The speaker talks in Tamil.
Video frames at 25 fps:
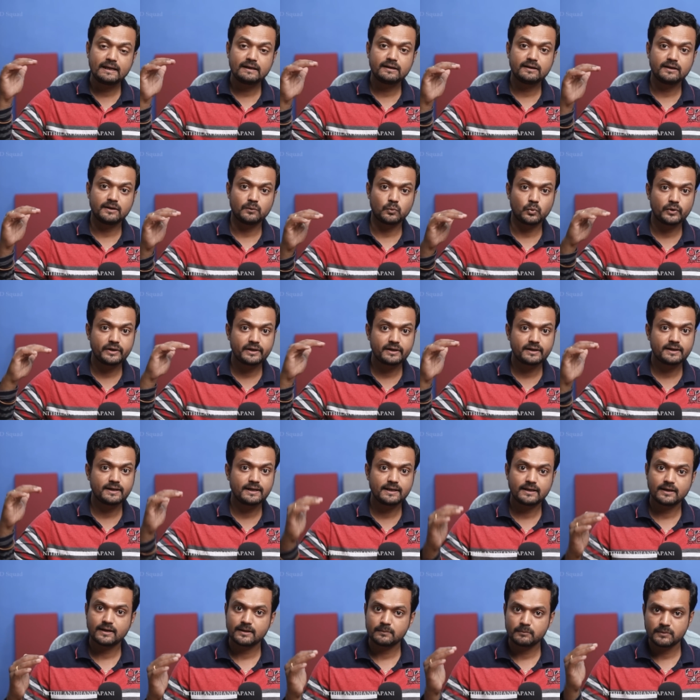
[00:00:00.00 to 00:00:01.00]
மேல்நிலை
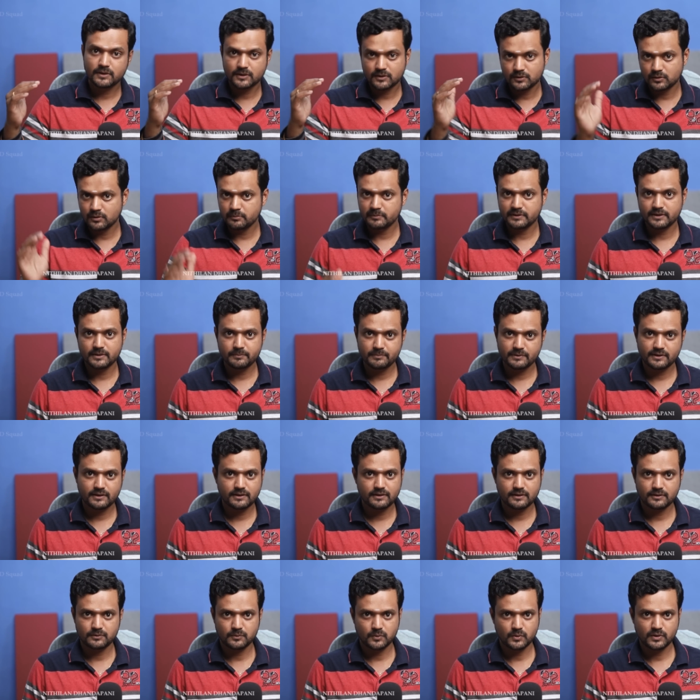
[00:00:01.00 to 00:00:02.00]
உயர்நிலை ஆன்மாக்களும் இங்கே
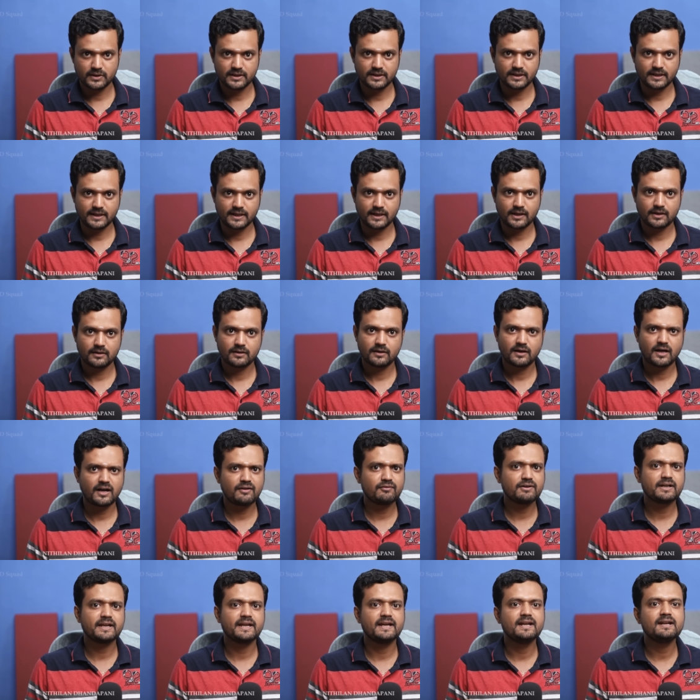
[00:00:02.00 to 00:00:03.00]
பிறக்கிறது உண்டு இல்லையா
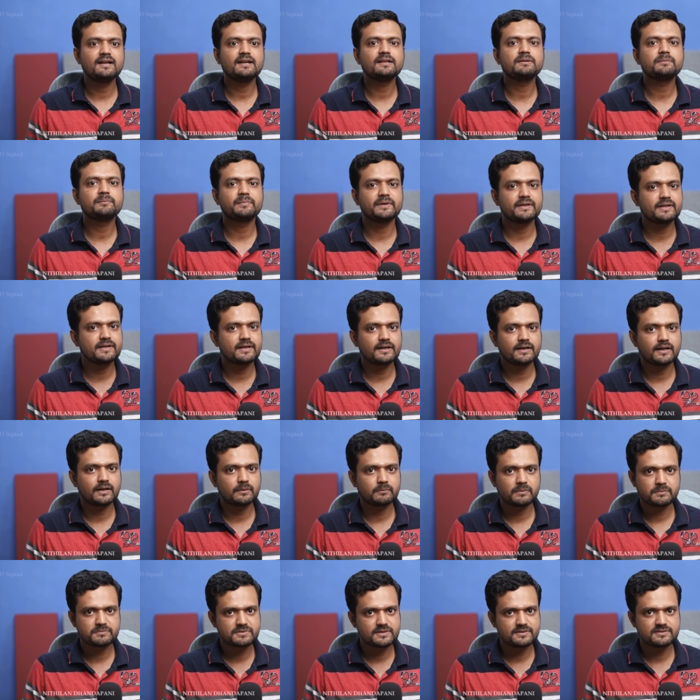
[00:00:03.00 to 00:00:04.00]
அவங்க என்னது பெரிய
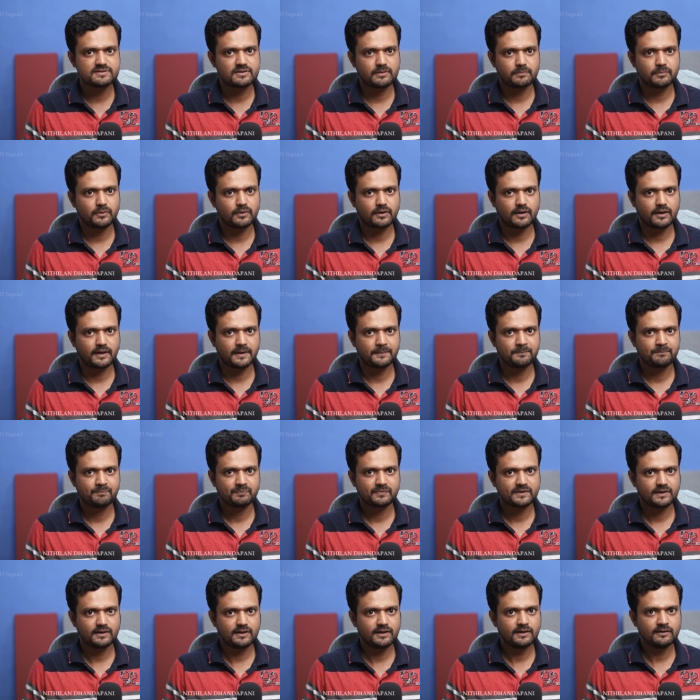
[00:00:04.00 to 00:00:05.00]
கர்மம் செஞ்சிட போகிறாங்க
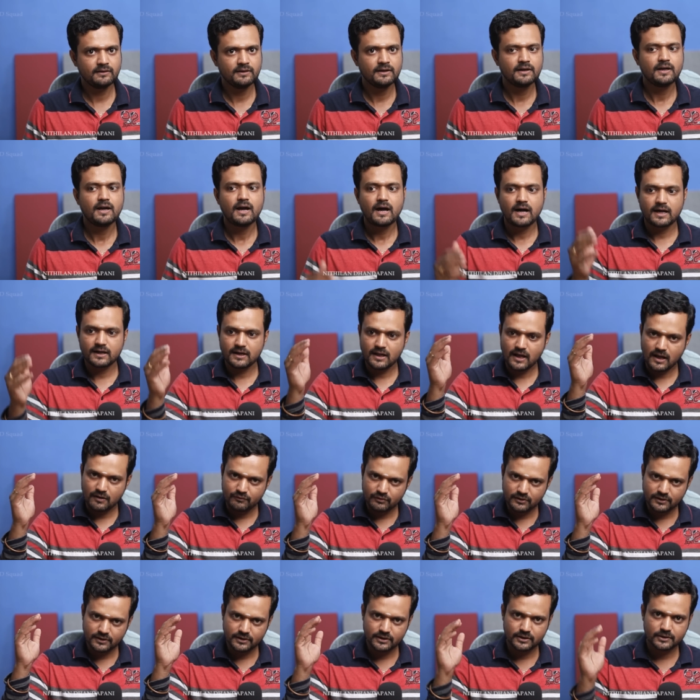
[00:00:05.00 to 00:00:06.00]
இல்லை
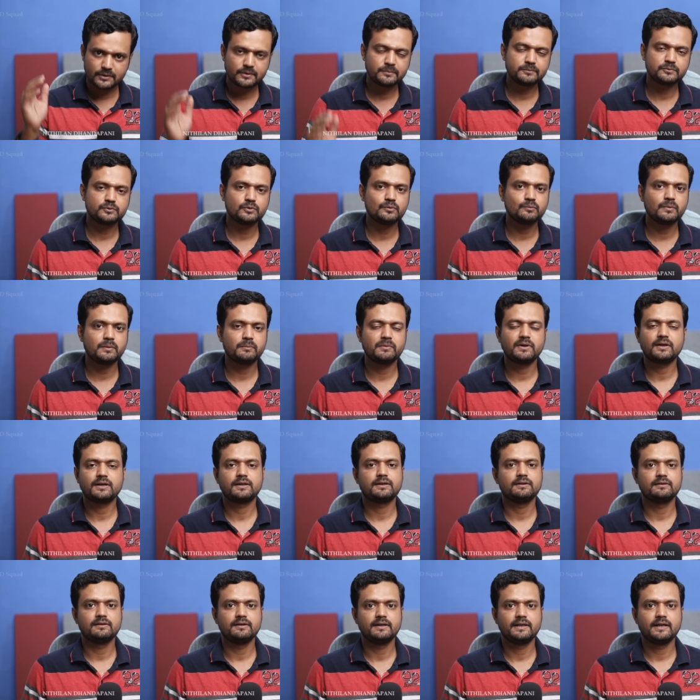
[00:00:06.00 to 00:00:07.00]
ஆனால் அவர்களுக்கும் துன்பம்
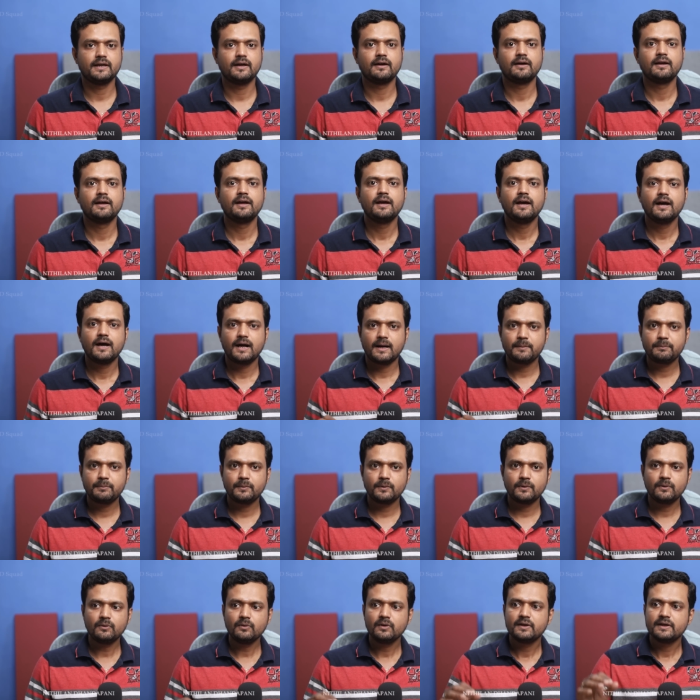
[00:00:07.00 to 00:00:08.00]
நடக்குது இல்லையா
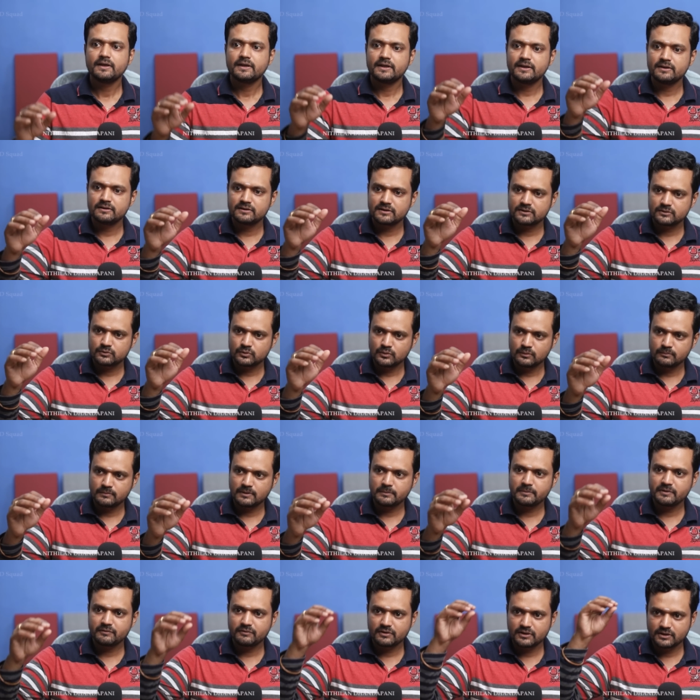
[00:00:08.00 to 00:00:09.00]
அப்போது இந்த
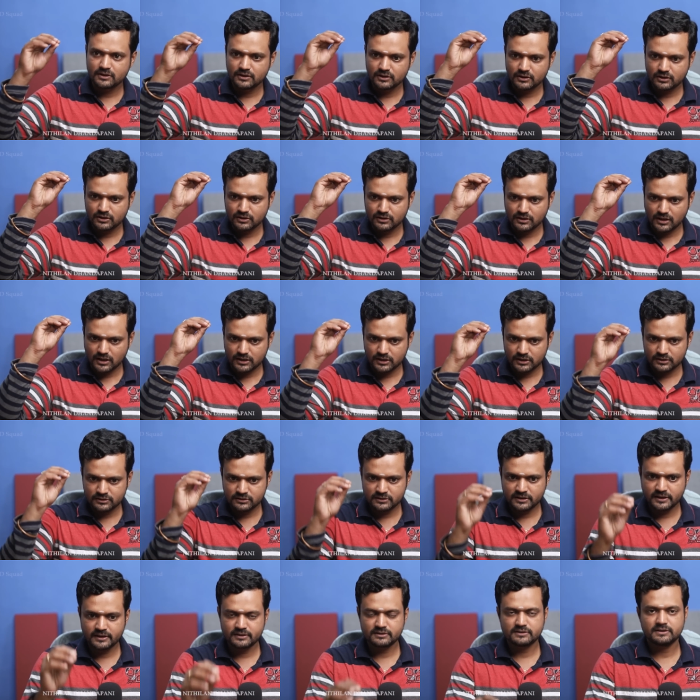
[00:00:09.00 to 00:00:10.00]
துன்பம் இவர்களுக்கு
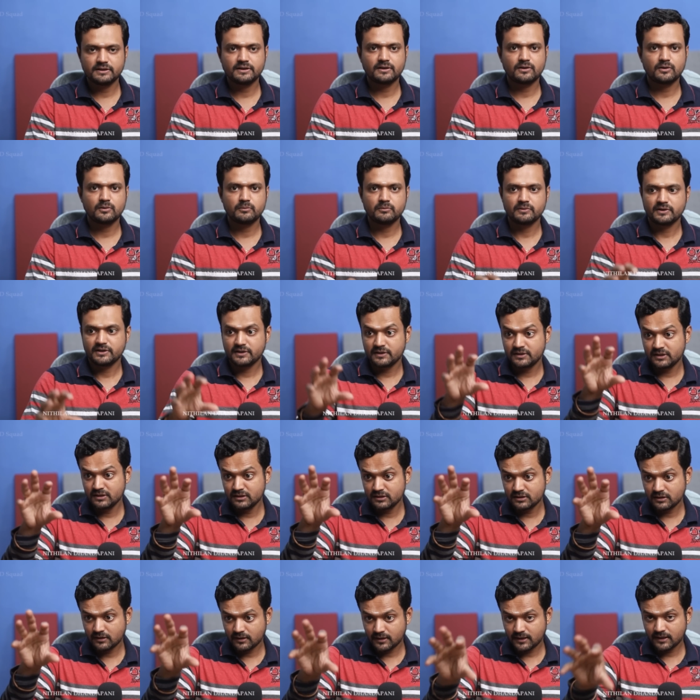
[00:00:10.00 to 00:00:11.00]
நடந்தே தீரணும்
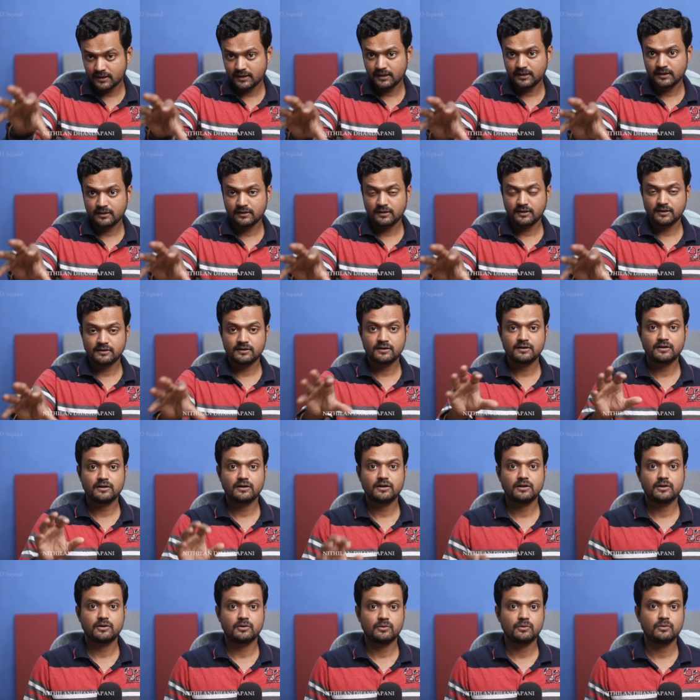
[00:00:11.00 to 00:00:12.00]
இந்த ஆள்னால
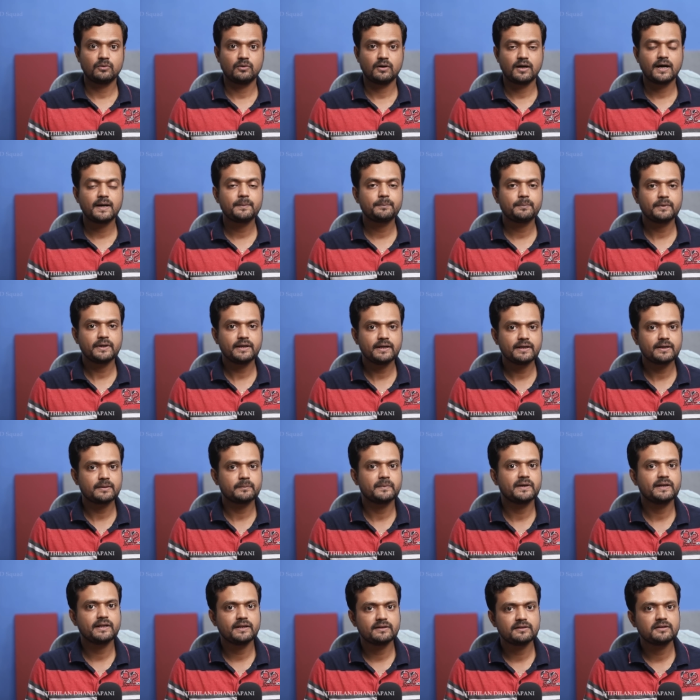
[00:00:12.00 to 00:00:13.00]
தான் நடக்கணும்
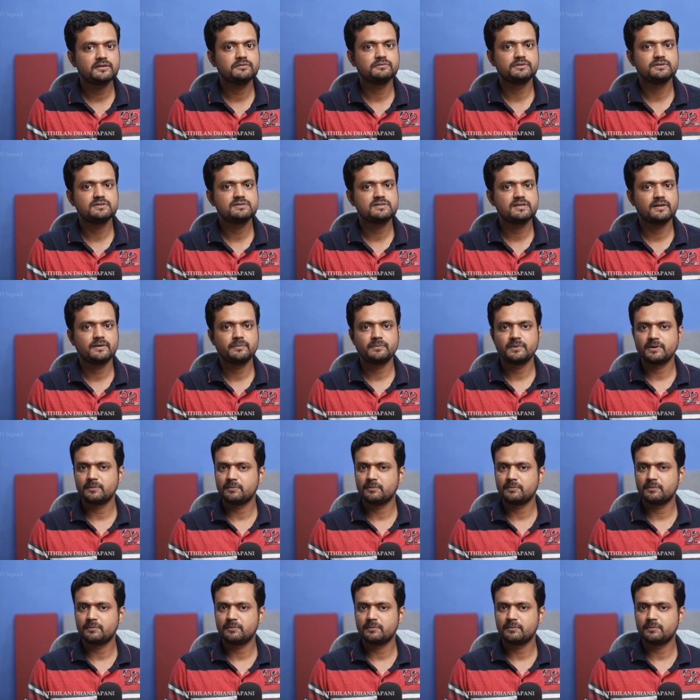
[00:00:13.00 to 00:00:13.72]
அப்படிங்கிற மாதிரி ஏதாவது விதிச்சு